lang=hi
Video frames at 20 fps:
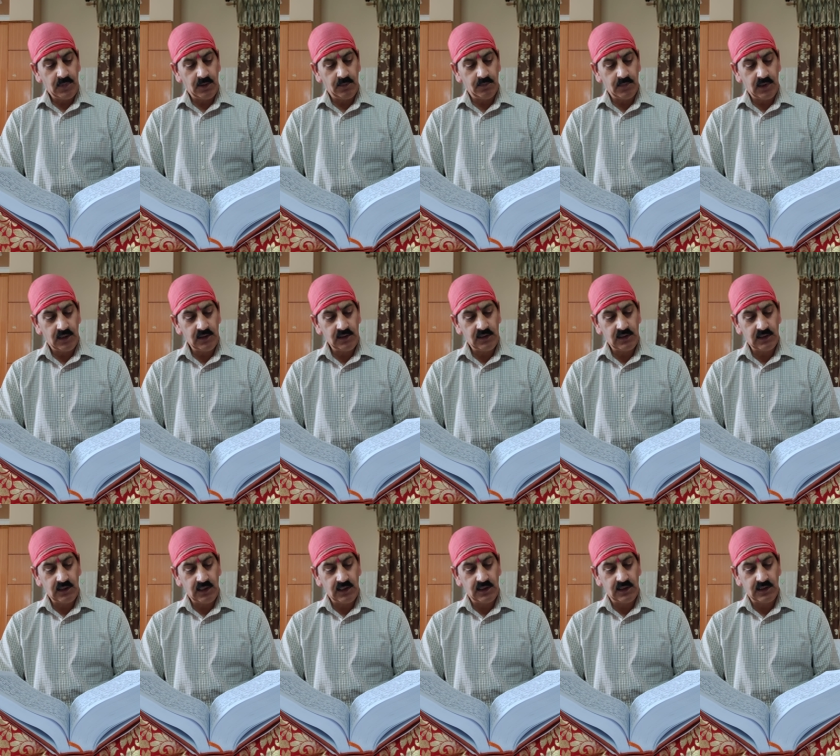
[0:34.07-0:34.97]
वह मन
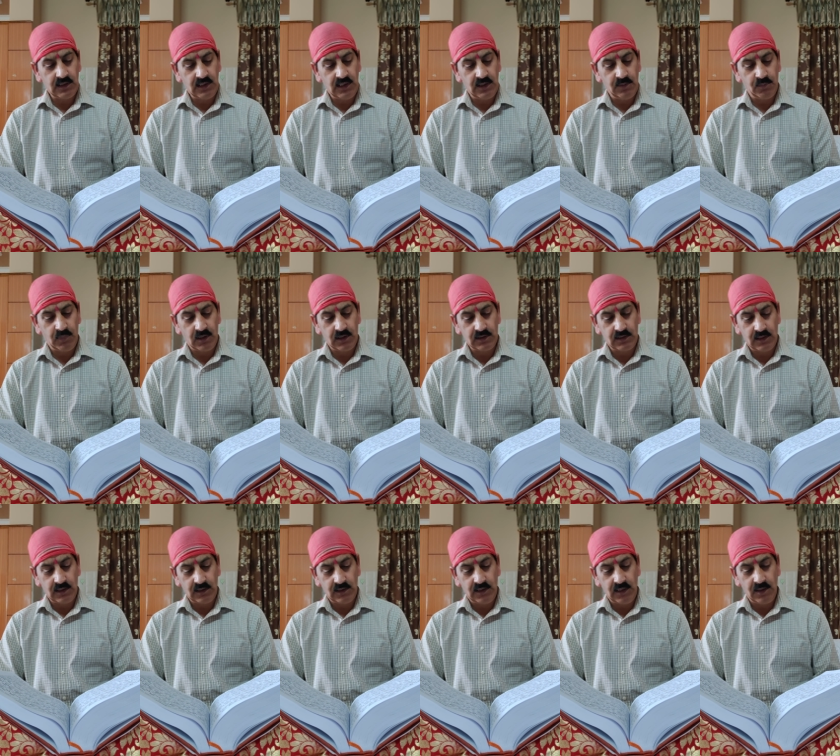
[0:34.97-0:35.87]
सदा ही तेरे ही
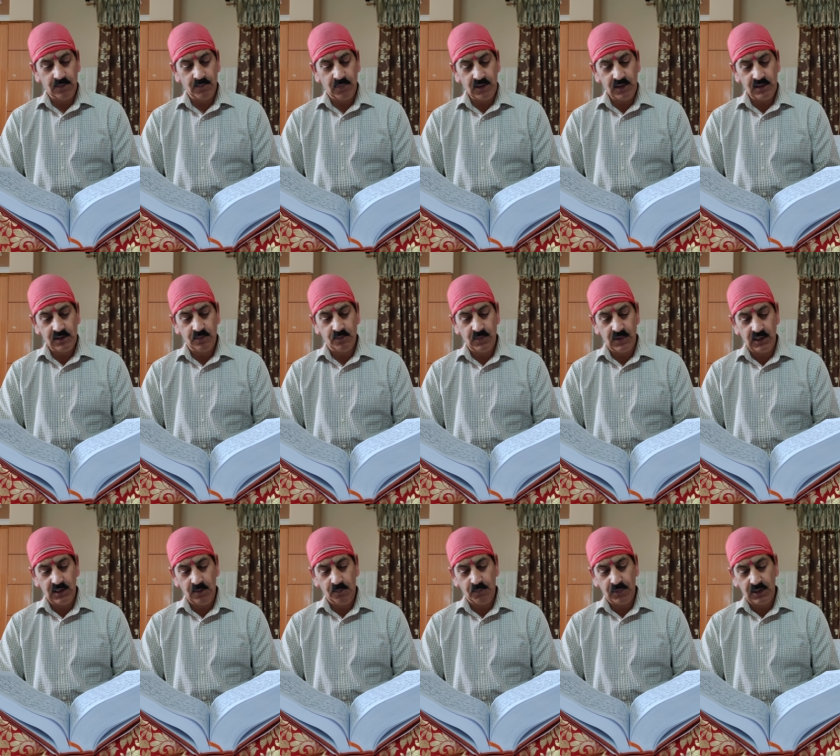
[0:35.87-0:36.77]
पास रहता है बस
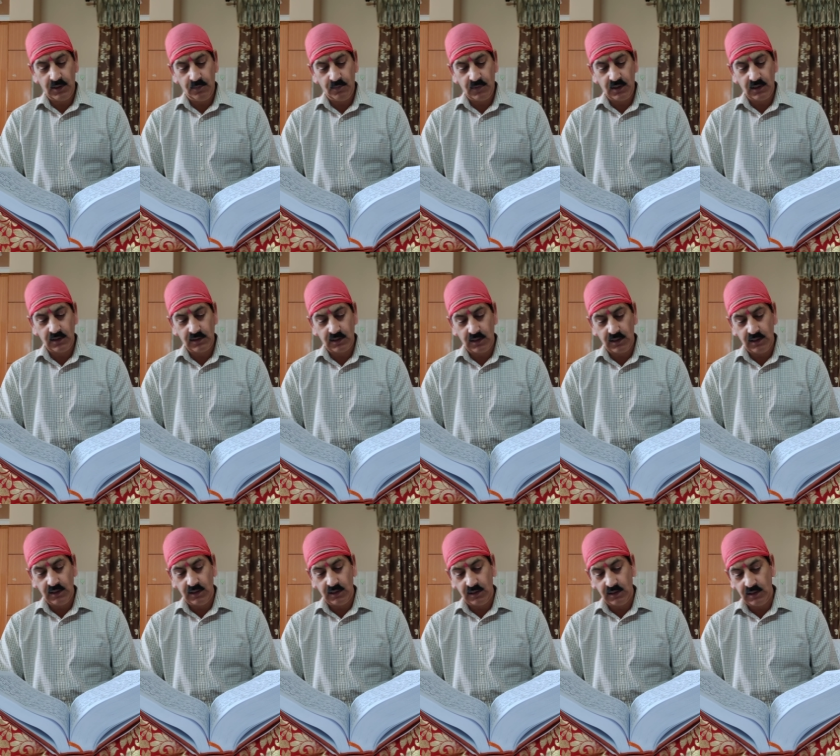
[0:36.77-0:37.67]
मेरे प्रेम का
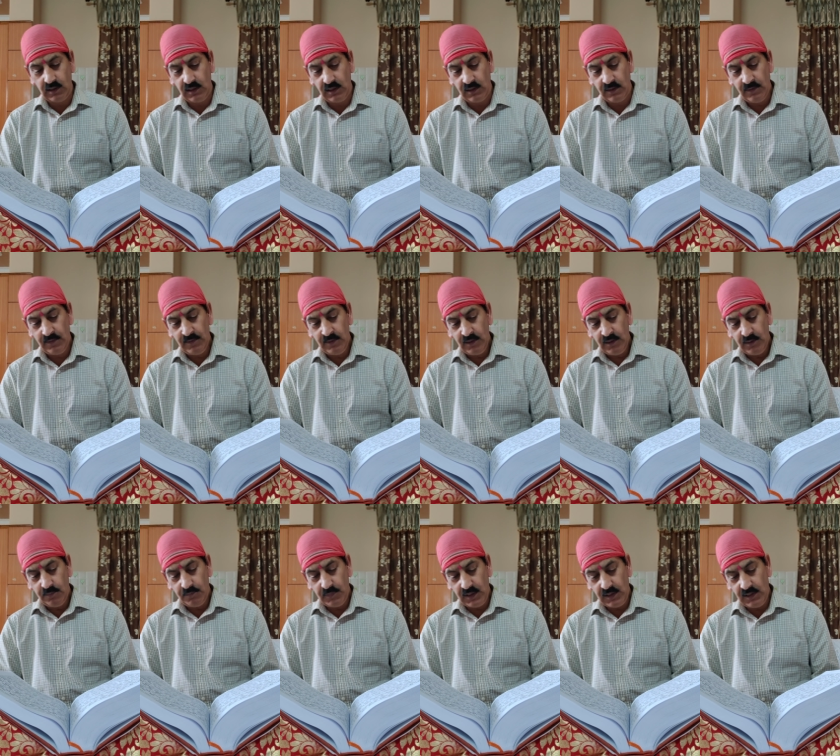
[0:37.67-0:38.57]
सार इतने
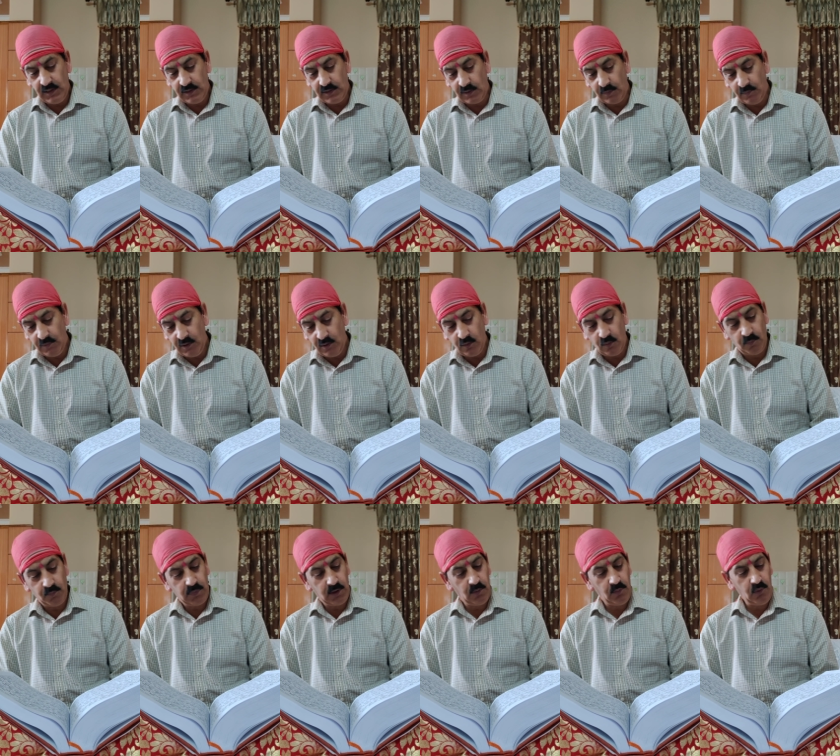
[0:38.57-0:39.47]
में ही समझ लो
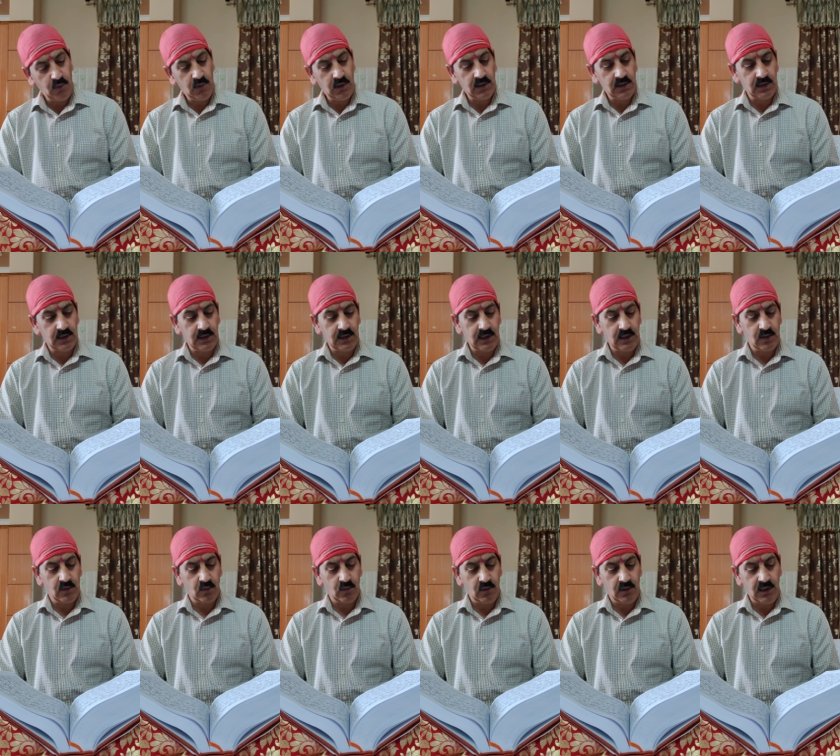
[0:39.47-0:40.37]
प्रभु का
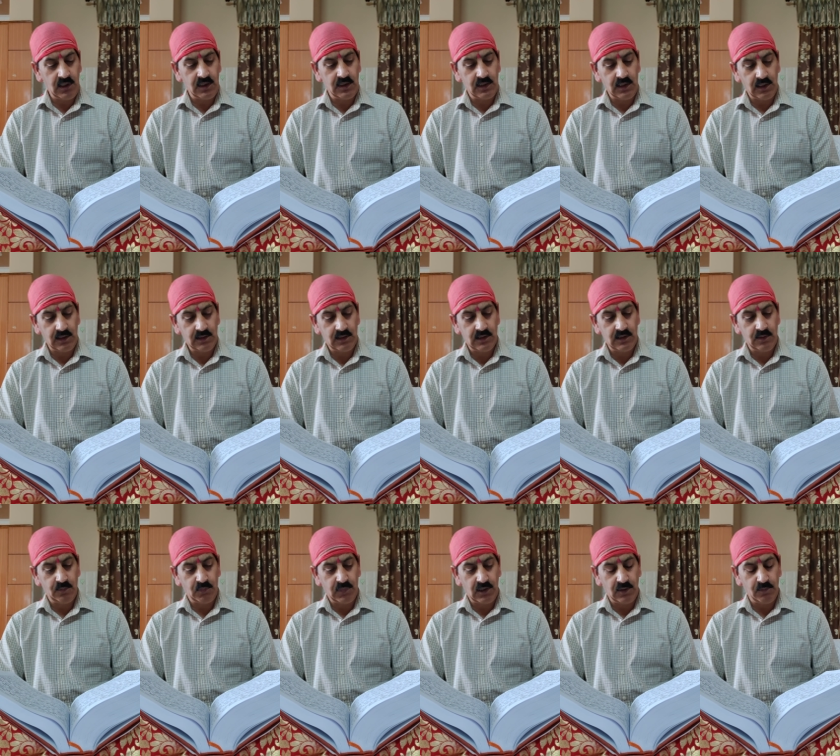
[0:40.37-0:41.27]
संदेश सुनते ही जानकी
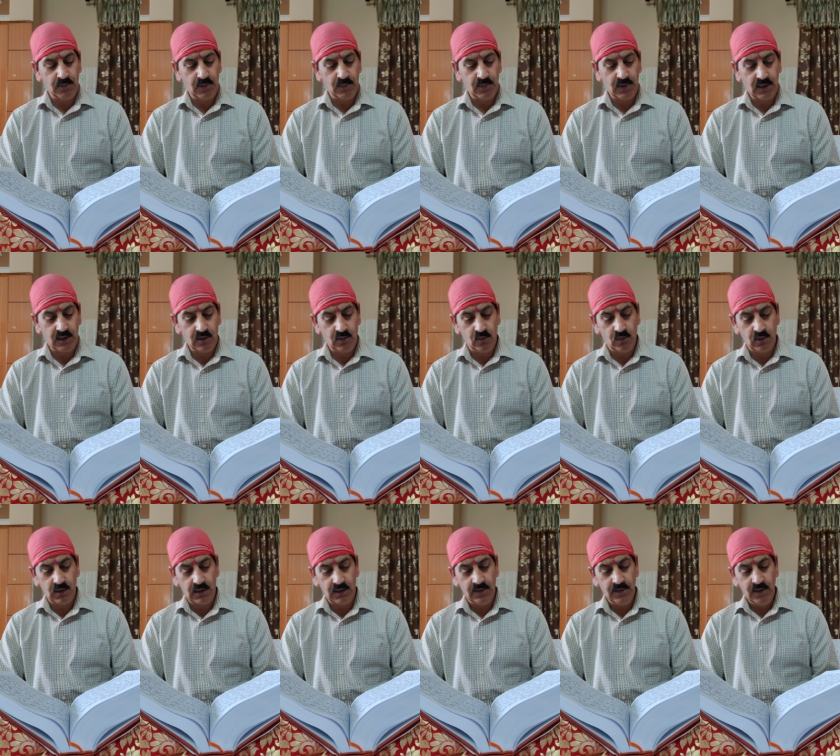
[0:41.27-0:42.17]
जी प्रेम में मगन
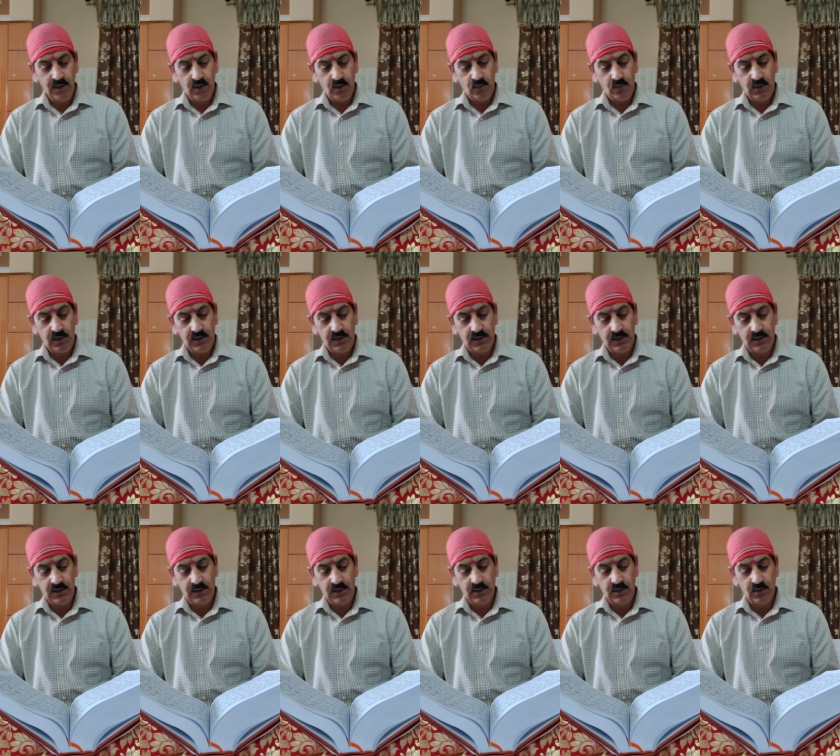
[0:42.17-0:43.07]
हो गई उन्हें
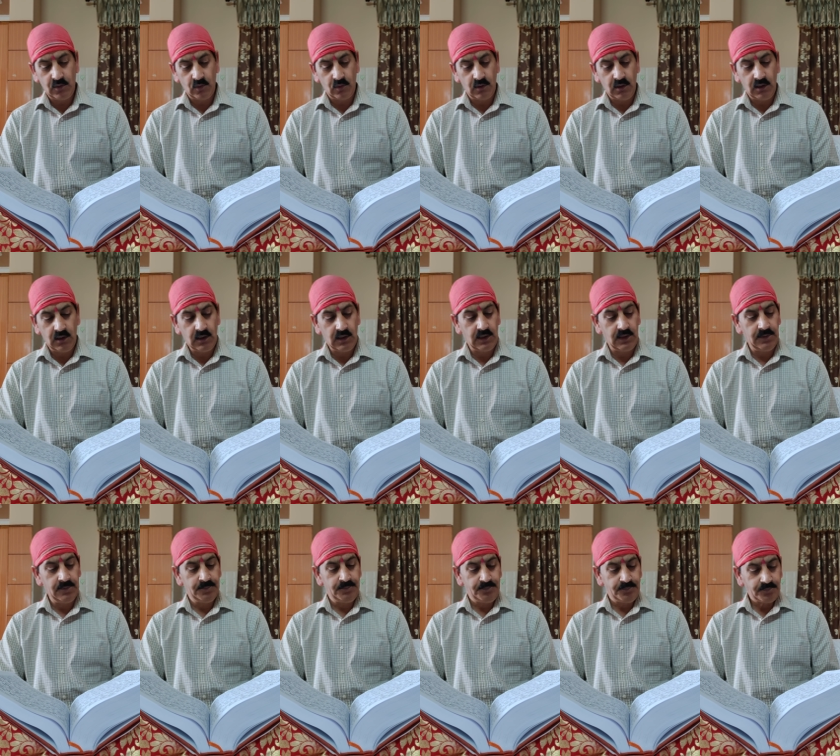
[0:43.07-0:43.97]
शरीर की सुधना
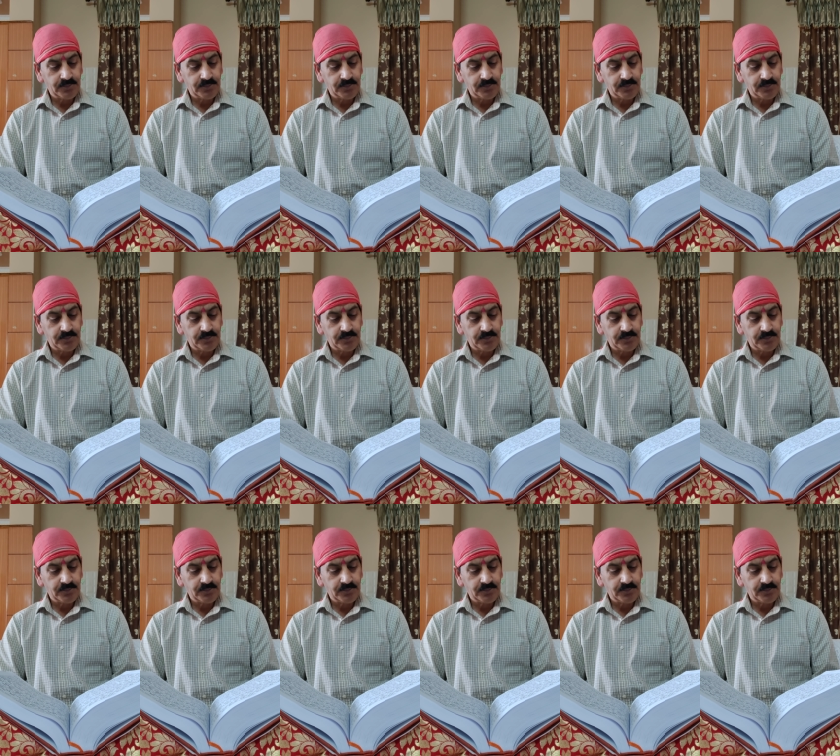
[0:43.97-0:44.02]
रही